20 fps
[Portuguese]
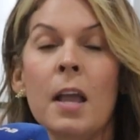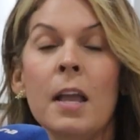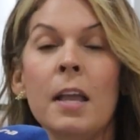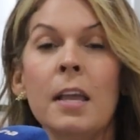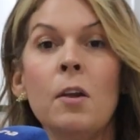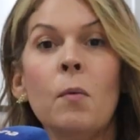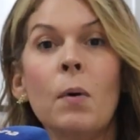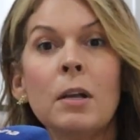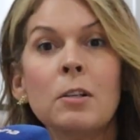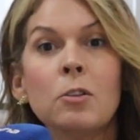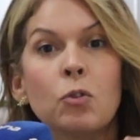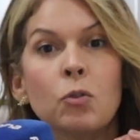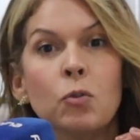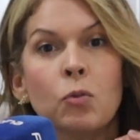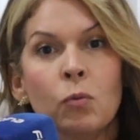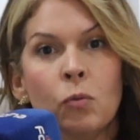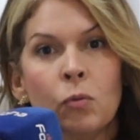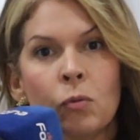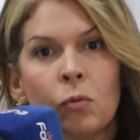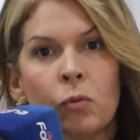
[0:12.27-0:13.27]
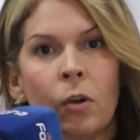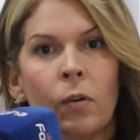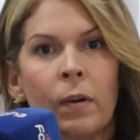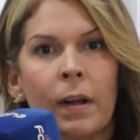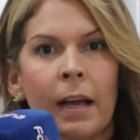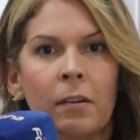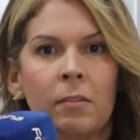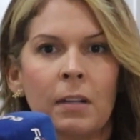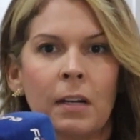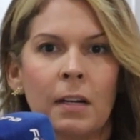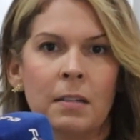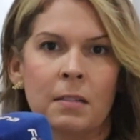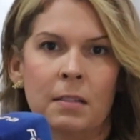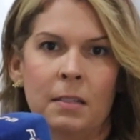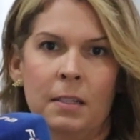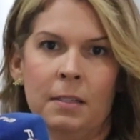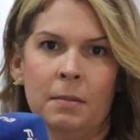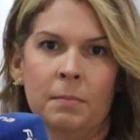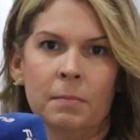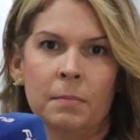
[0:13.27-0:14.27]
E o assunto que eu quero
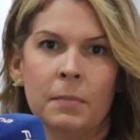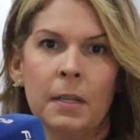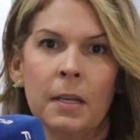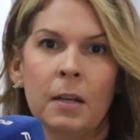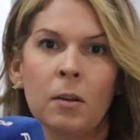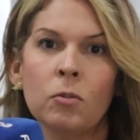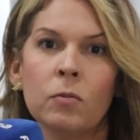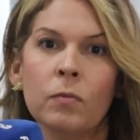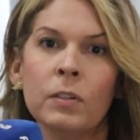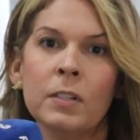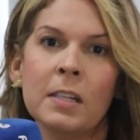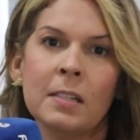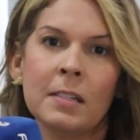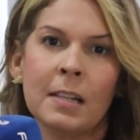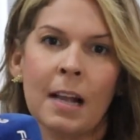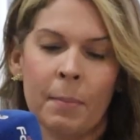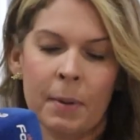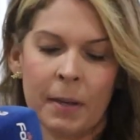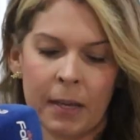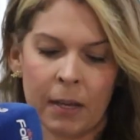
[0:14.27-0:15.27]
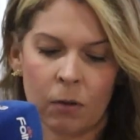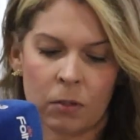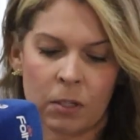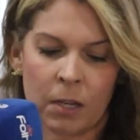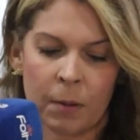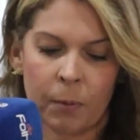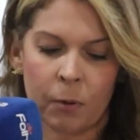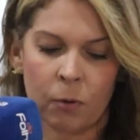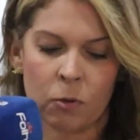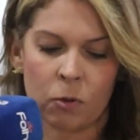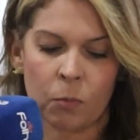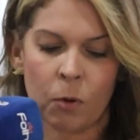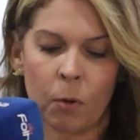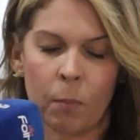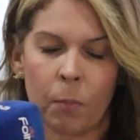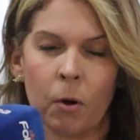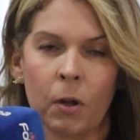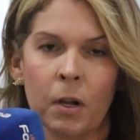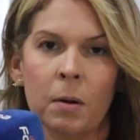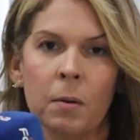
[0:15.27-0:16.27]
trazer. Eu, vocês sabem que eu sempre uso o meu
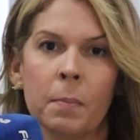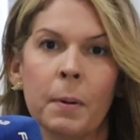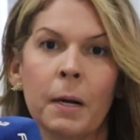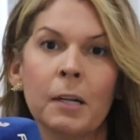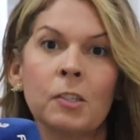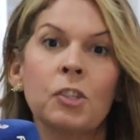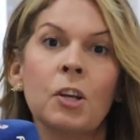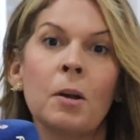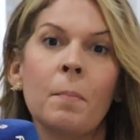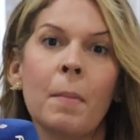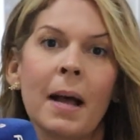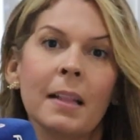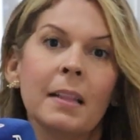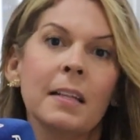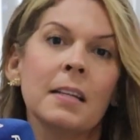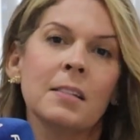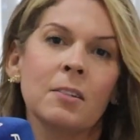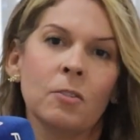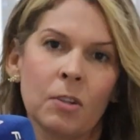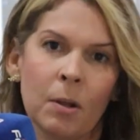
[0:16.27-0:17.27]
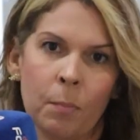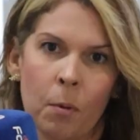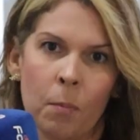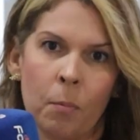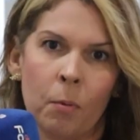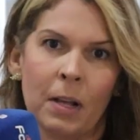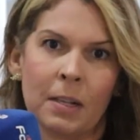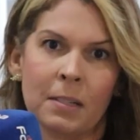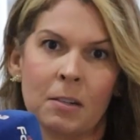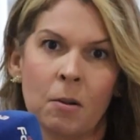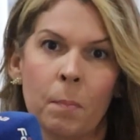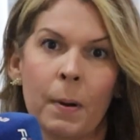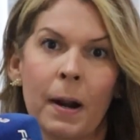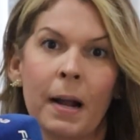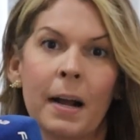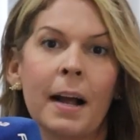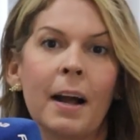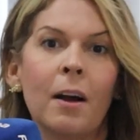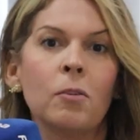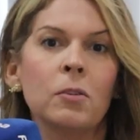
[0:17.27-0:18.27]
programa para chamar a atenção da população para
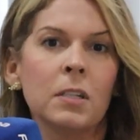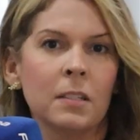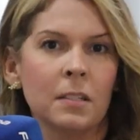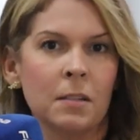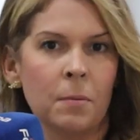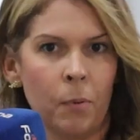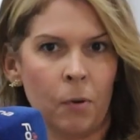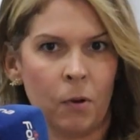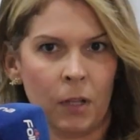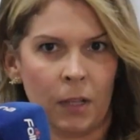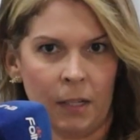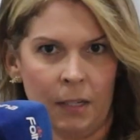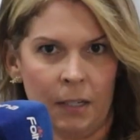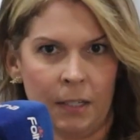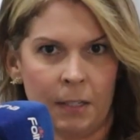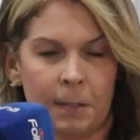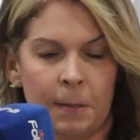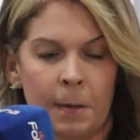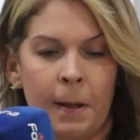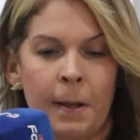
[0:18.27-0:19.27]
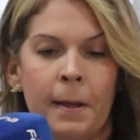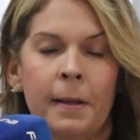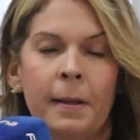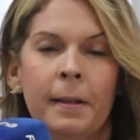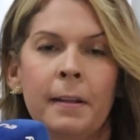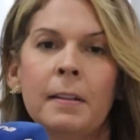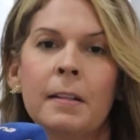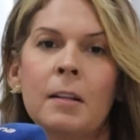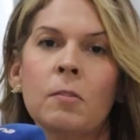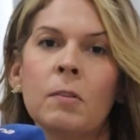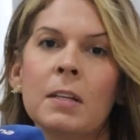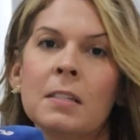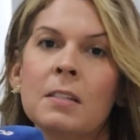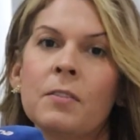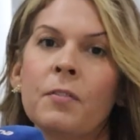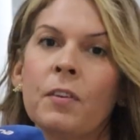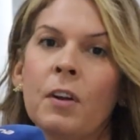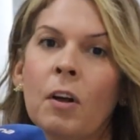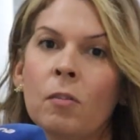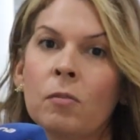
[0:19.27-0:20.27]
causas importantes. Então, nesse
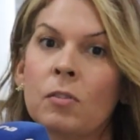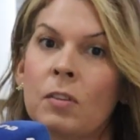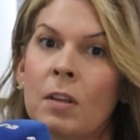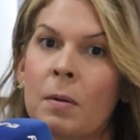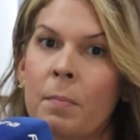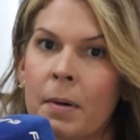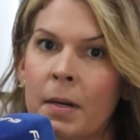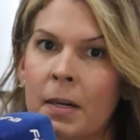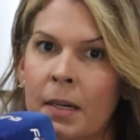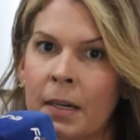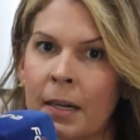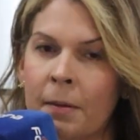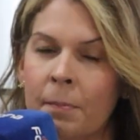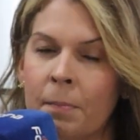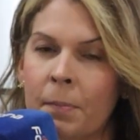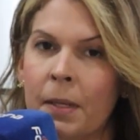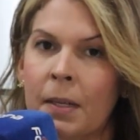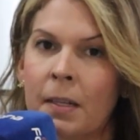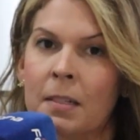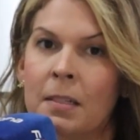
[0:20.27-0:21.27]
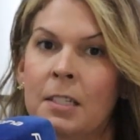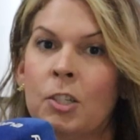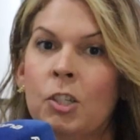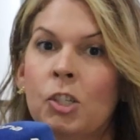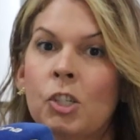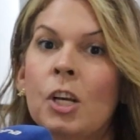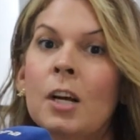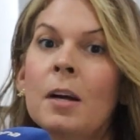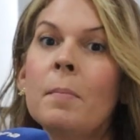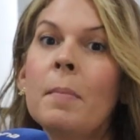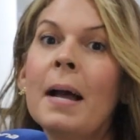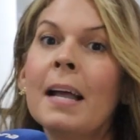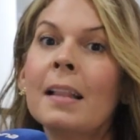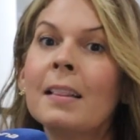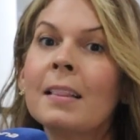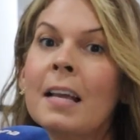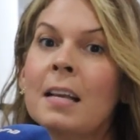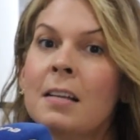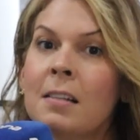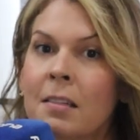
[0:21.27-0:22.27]
final de semana, se chama a
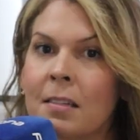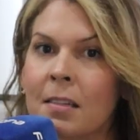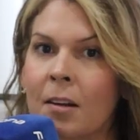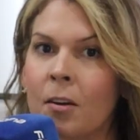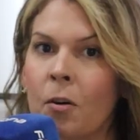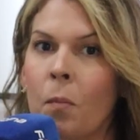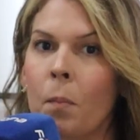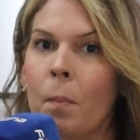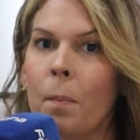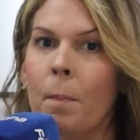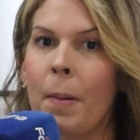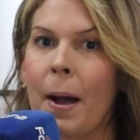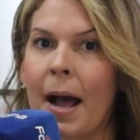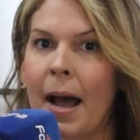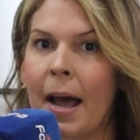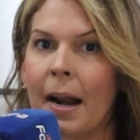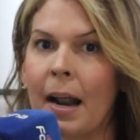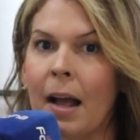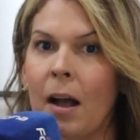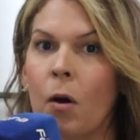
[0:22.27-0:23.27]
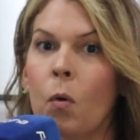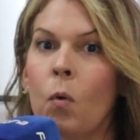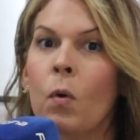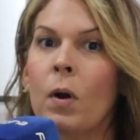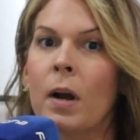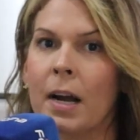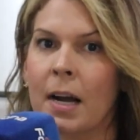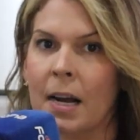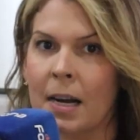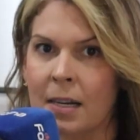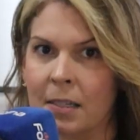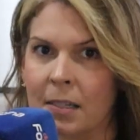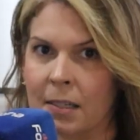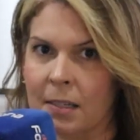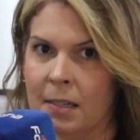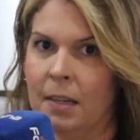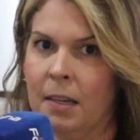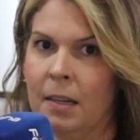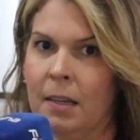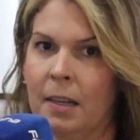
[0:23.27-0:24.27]
atenção para o
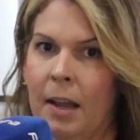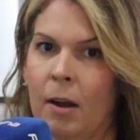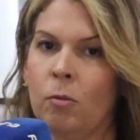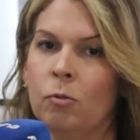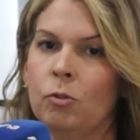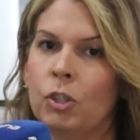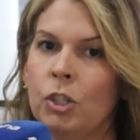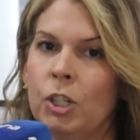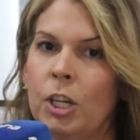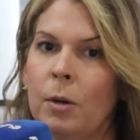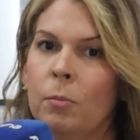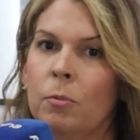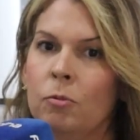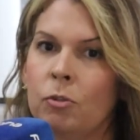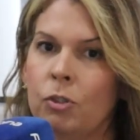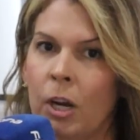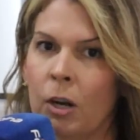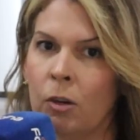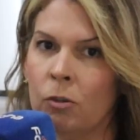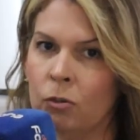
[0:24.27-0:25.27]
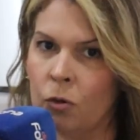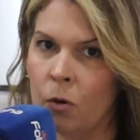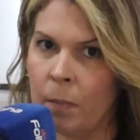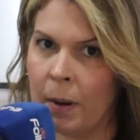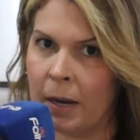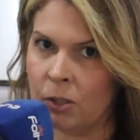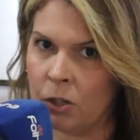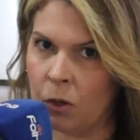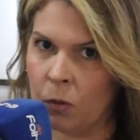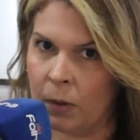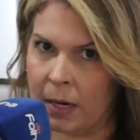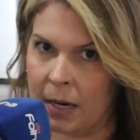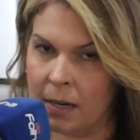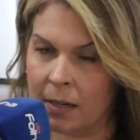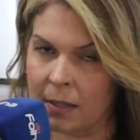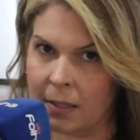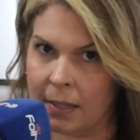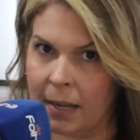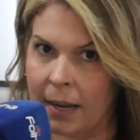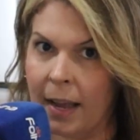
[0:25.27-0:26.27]
câncer. É o Dia Mundial de Combate ao
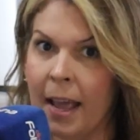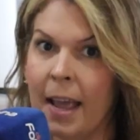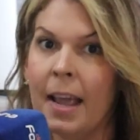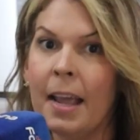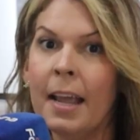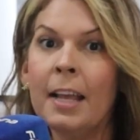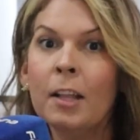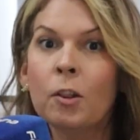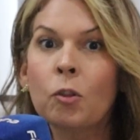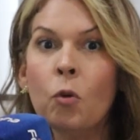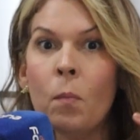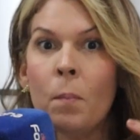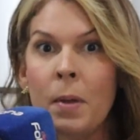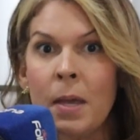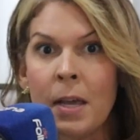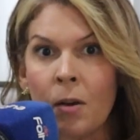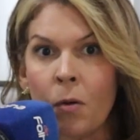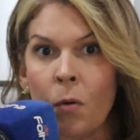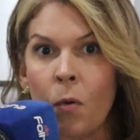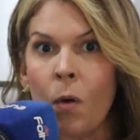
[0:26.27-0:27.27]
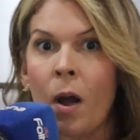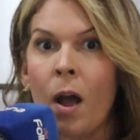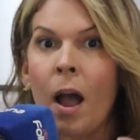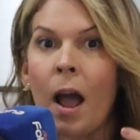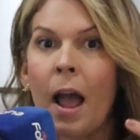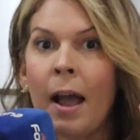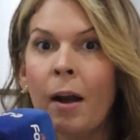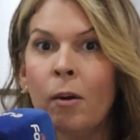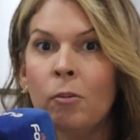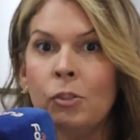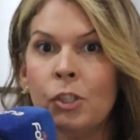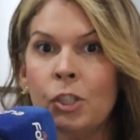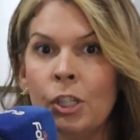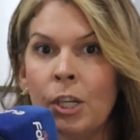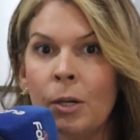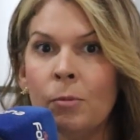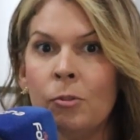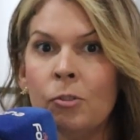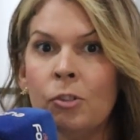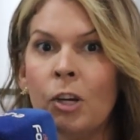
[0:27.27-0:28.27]
Câncer. E domingo é o
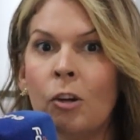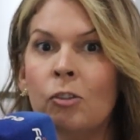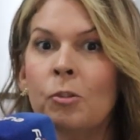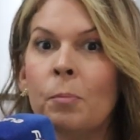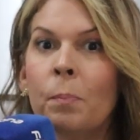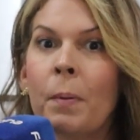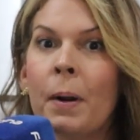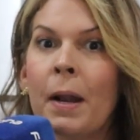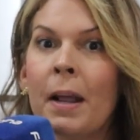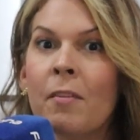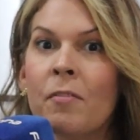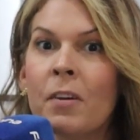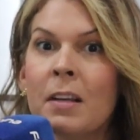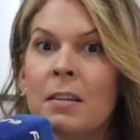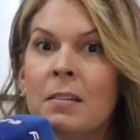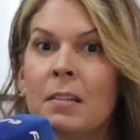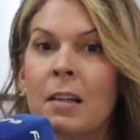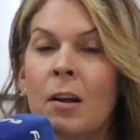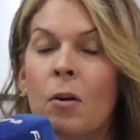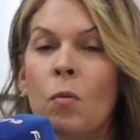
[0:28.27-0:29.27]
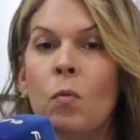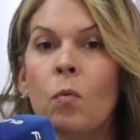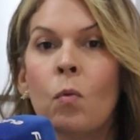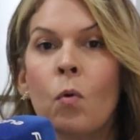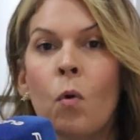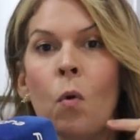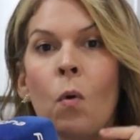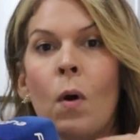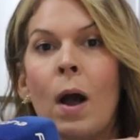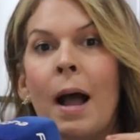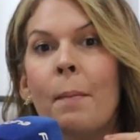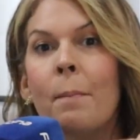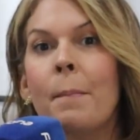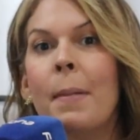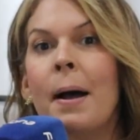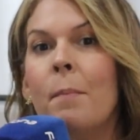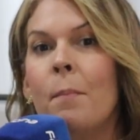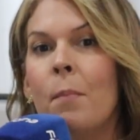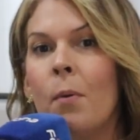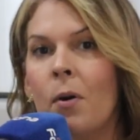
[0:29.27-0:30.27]
Dia Mundial de Prevenção com a
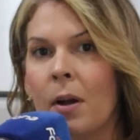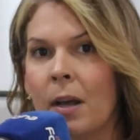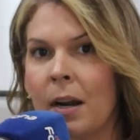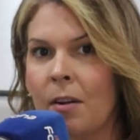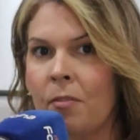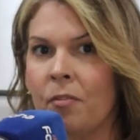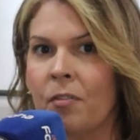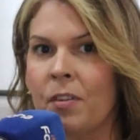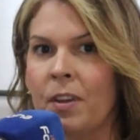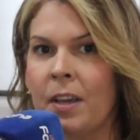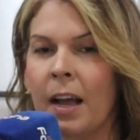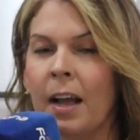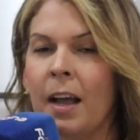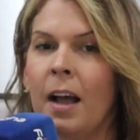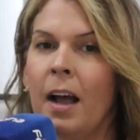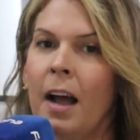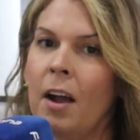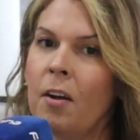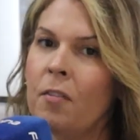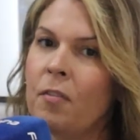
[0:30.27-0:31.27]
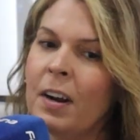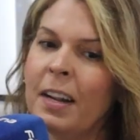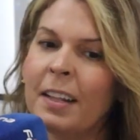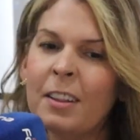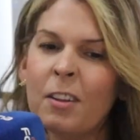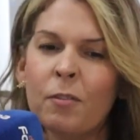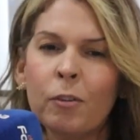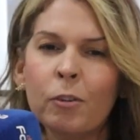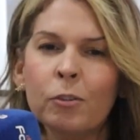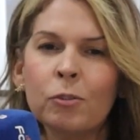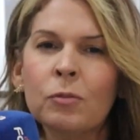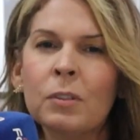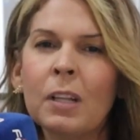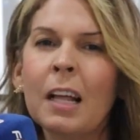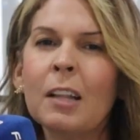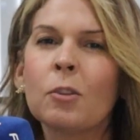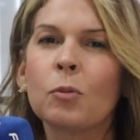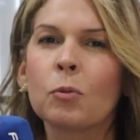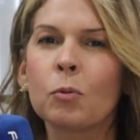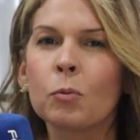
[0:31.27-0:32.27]
Mamografia. Aí eu falei, então vou
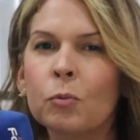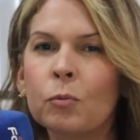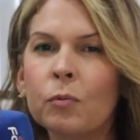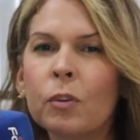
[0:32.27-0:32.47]
juntar tudo.